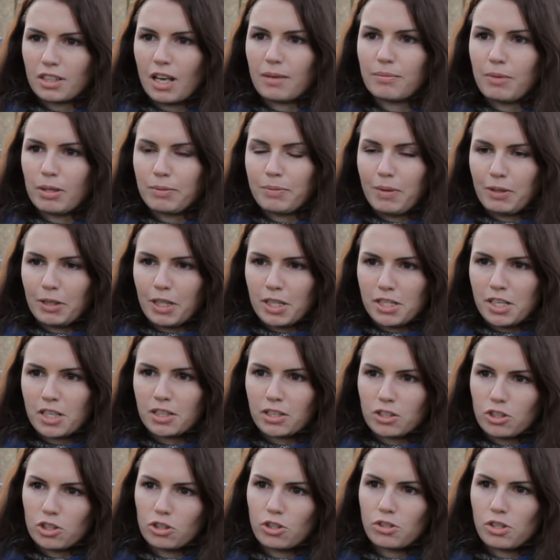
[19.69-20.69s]
Там лет пять
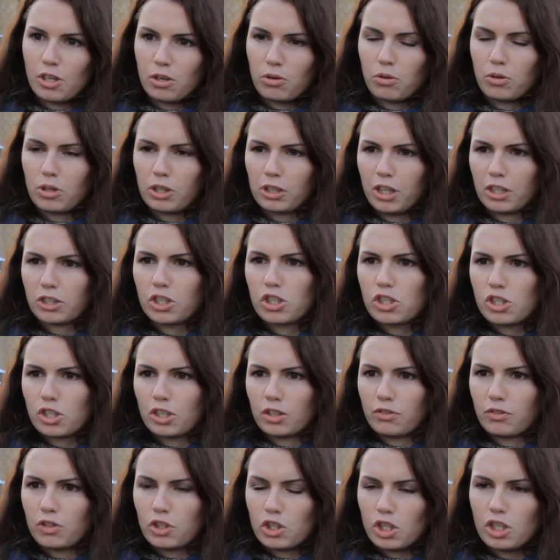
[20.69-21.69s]
назад началось такое
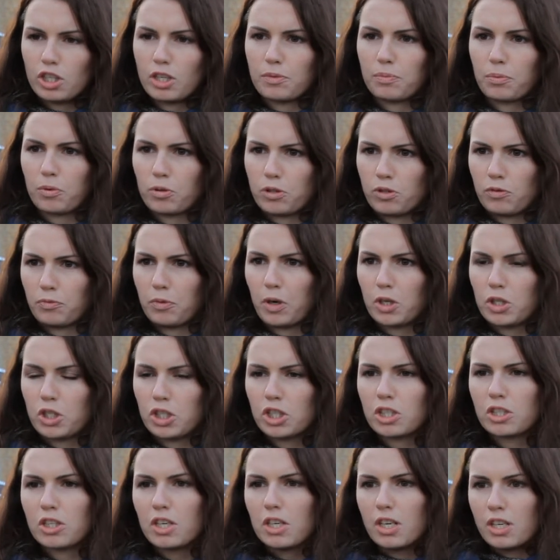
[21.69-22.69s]
экологическое движение против
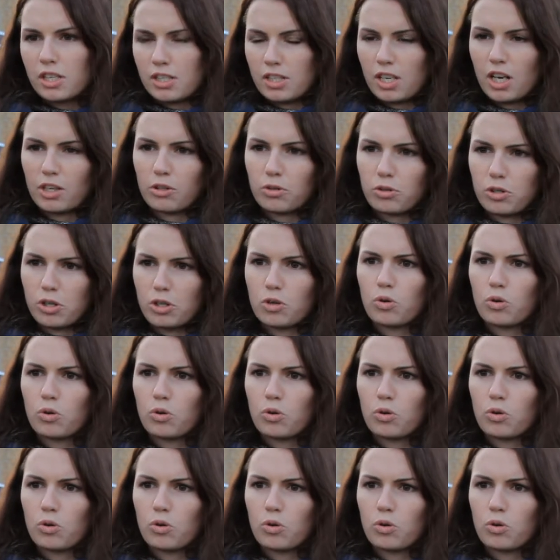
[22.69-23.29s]
машин, за людей,